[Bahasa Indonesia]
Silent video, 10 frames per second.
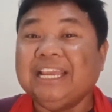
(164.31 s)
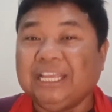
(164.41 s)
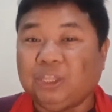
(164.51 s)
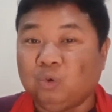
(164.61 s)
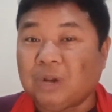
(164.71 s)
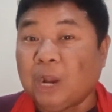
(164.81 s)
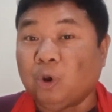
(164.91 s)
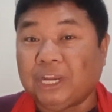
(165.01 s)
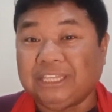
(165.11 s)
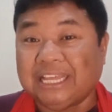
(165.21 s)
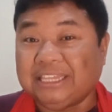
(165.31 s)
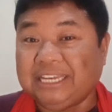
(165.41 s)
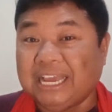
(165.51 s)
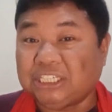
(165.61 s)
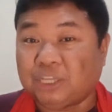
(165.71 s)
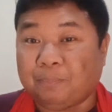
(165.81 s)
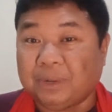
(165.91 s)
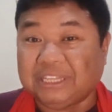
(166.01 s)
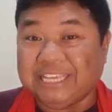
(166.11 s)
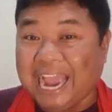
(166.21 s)
itu kalau kita tidak
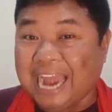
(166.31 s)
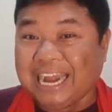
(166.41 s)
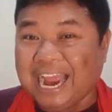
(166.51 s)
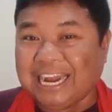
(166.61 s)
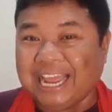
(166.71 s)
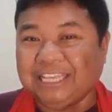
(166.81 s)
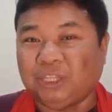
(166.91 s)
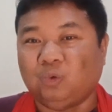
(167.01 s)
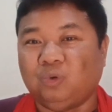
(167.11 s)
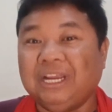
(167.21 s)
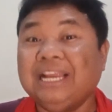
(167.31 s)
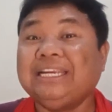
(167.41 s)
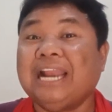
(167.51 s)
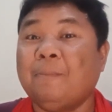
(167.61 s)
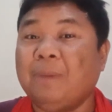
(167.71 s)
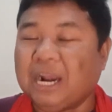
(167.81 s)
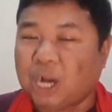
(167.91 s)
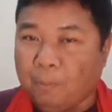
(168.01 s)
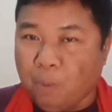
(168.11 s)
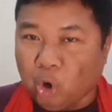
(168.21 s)
seperti anak-anak itu dalam hal
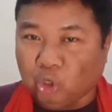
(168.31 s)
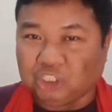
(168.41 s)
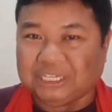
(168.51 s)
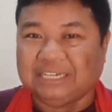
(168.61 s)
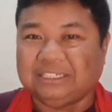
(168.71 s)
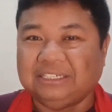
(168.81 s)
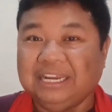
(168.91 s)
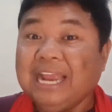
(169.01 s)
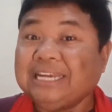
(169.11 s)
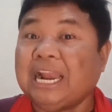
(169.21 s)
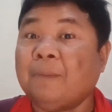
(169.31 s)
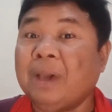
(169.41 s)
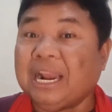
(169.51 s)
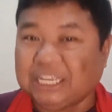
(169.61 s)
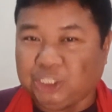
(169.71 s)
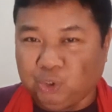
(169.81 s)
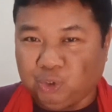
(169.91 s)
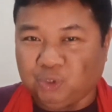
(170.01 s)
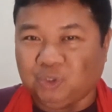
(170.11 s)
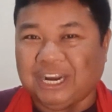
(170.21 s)
kepolosan, dalam hal
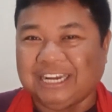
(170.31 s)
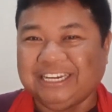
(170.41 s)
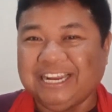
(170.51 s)
kejujuran,